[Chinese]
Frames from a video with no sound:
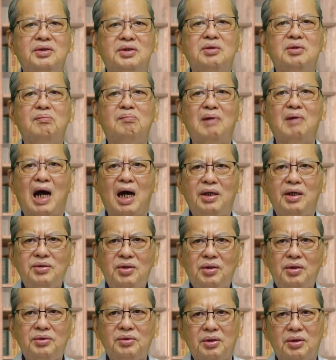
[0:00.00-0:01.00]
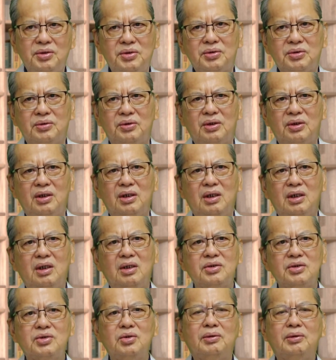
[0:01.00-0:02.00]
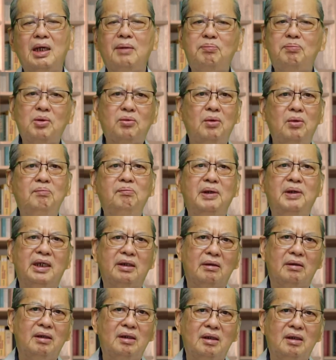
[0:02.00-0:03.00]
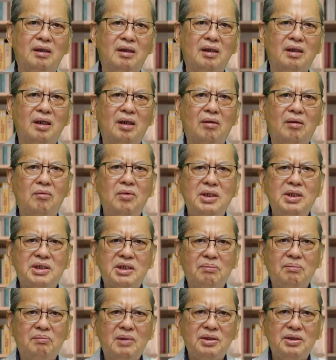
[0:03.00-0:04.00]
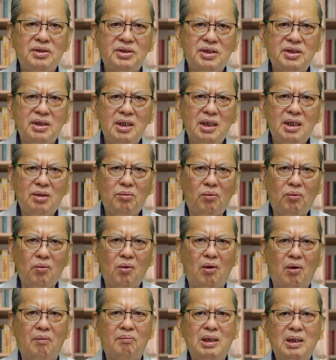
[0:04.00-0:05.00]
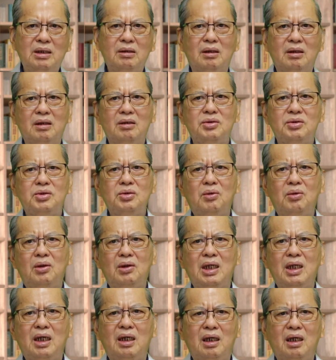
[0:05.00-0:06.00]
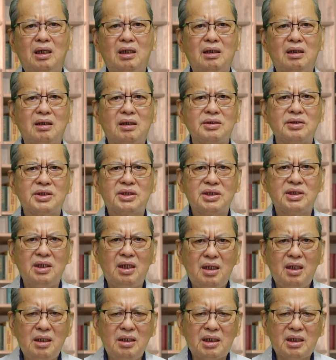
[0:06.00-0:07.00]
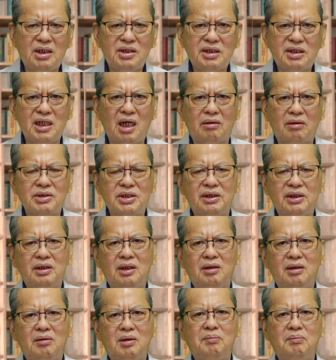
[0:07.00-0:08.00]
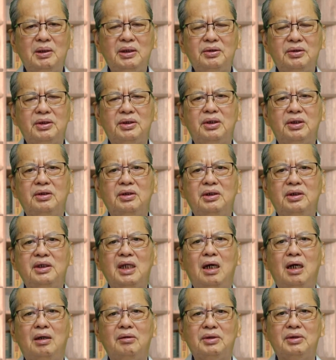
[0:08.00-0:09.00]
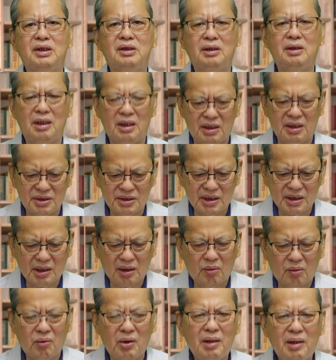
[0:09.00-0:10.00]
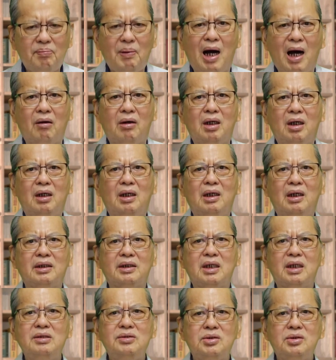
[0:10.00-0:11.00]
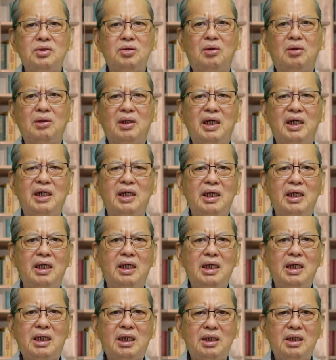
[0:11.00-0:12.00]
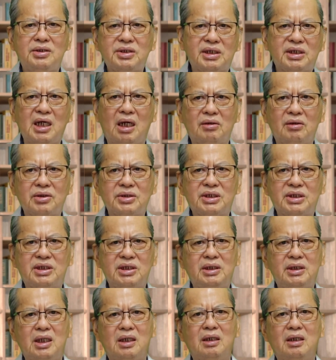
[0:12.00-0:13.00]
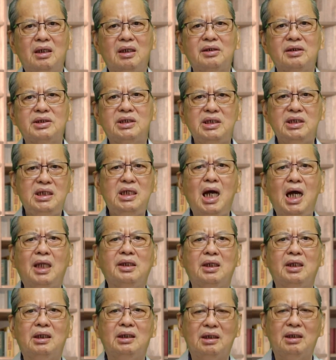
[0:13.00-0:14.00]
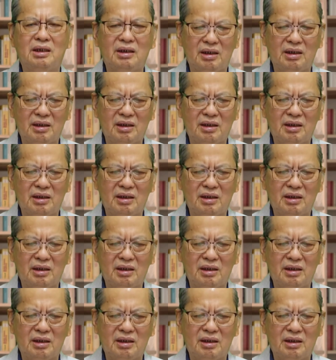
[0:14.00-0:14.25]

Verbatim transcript: 就埋怨园主，说他不公平，为什么这我们做了？十二个小时，我们得到的这个回报跟做了一个小时的是一样的，